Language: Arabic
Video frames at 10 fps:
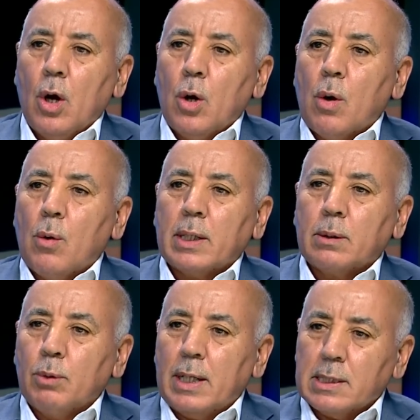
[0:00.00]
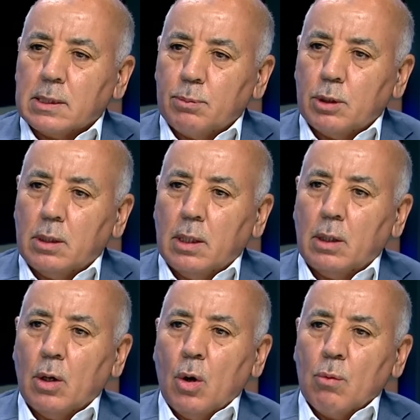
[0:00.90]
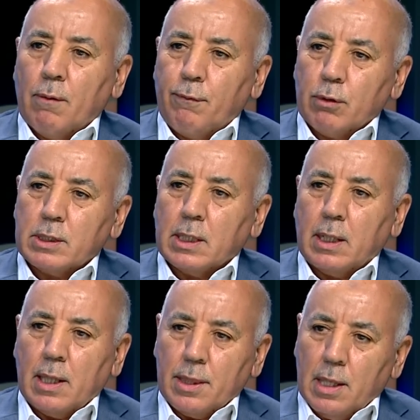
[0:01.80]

هو وقت مناسب جدا وفرصة